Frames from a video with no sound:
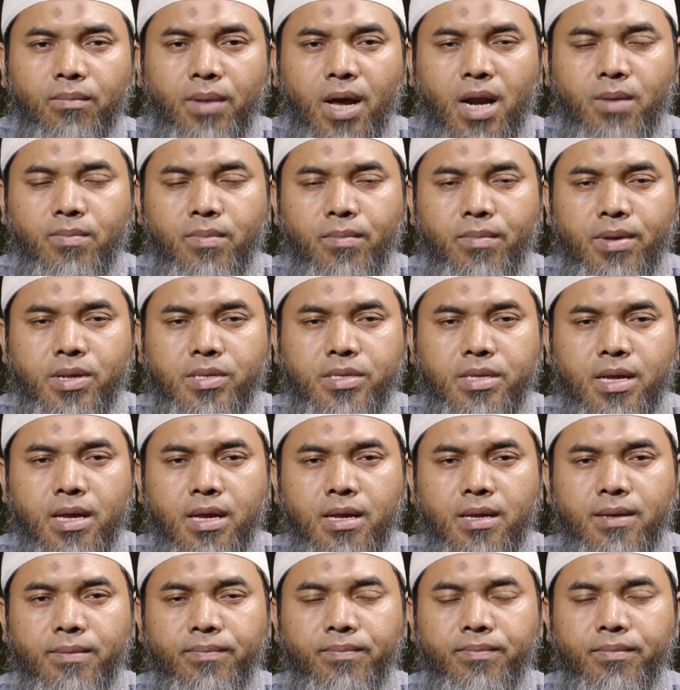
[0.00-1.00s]
Para
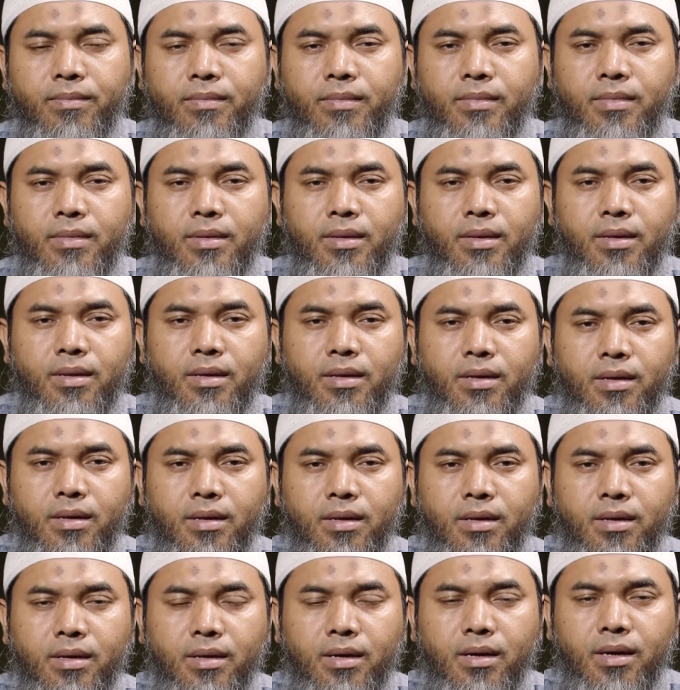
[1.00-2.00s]
pemirsa,
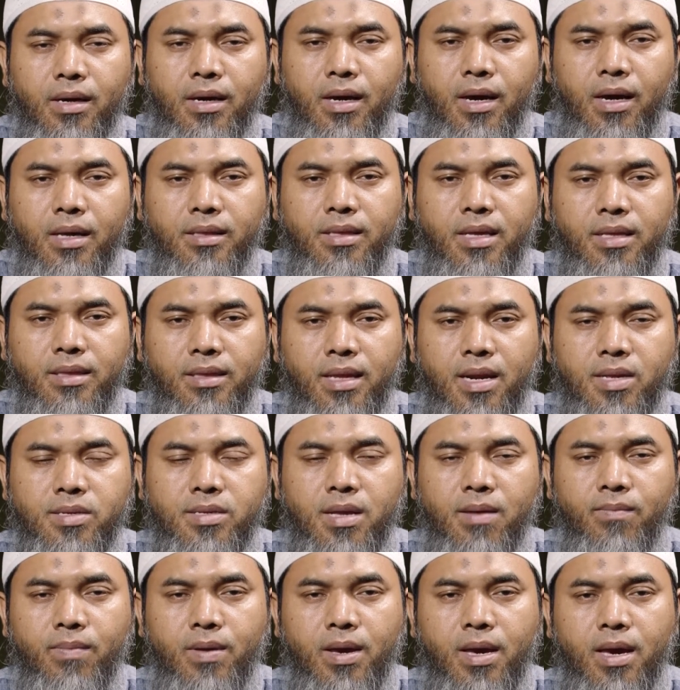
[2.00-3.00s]
kita telah
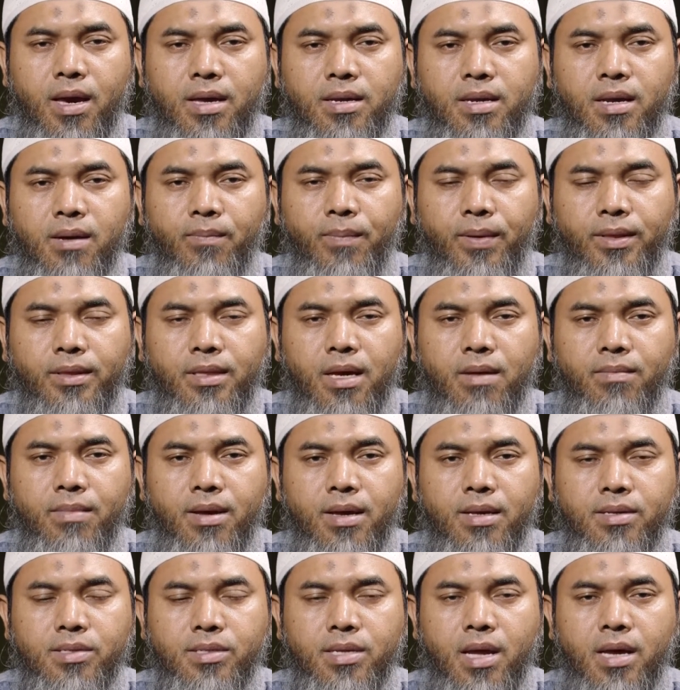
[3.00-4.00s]
sampaikan yang
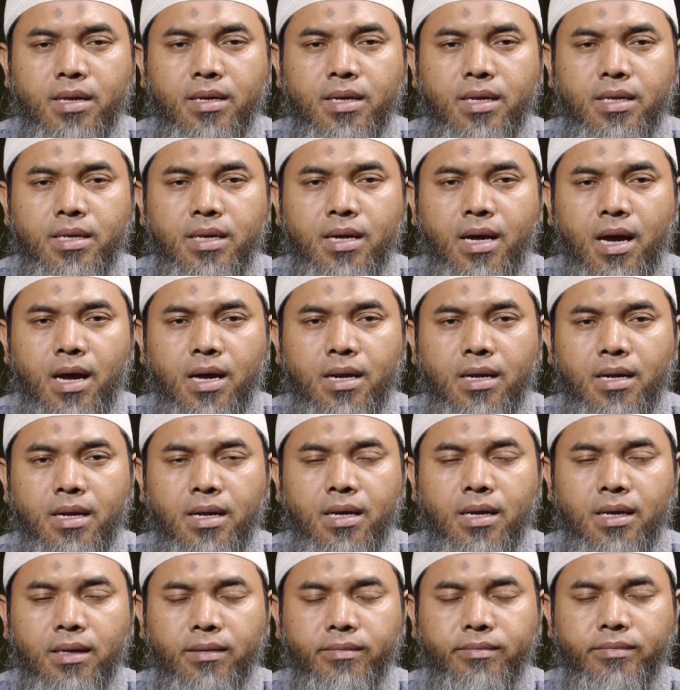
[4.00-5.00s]
pertama seandainya
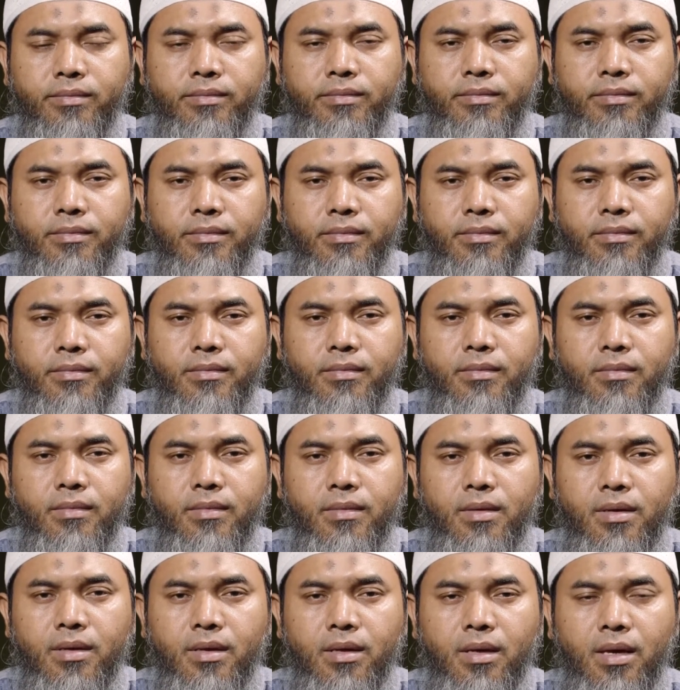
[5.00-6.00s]
Anda
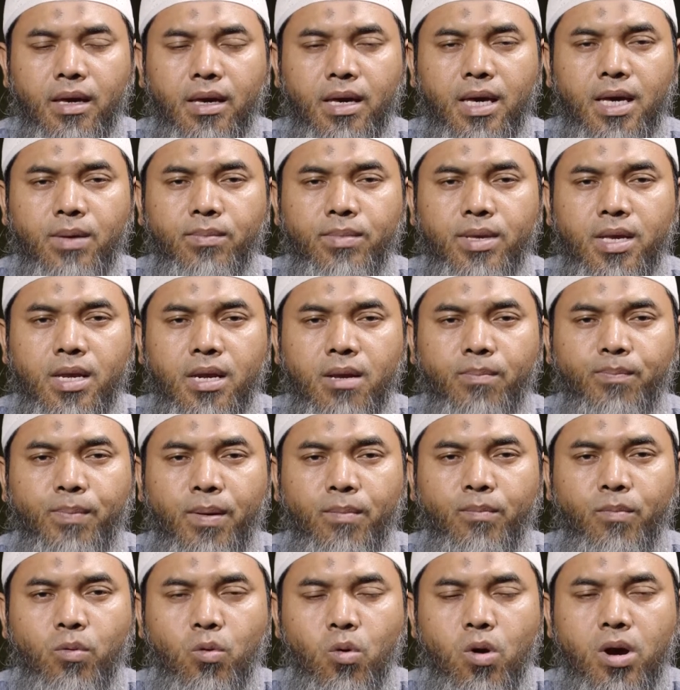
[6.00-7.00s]
ingin menjadi
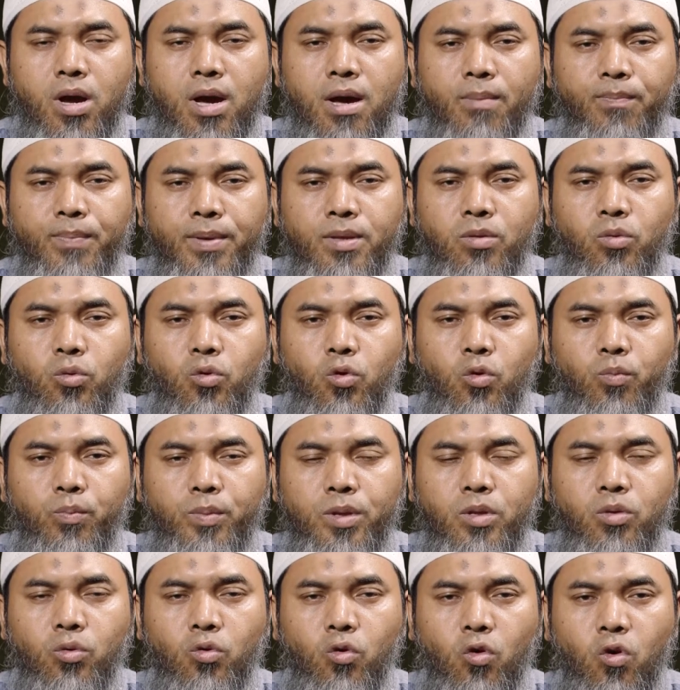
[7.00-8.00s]
pembuka
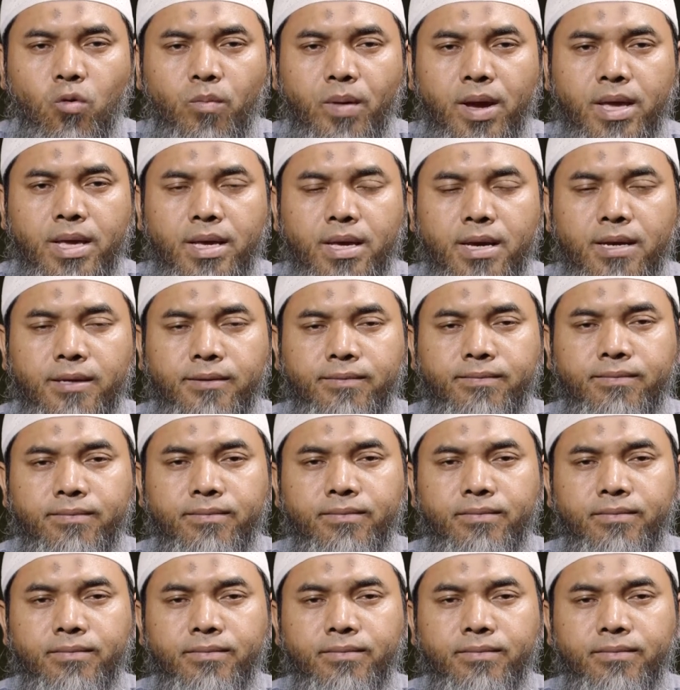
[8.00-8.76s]
pintu-pintu kebaikan.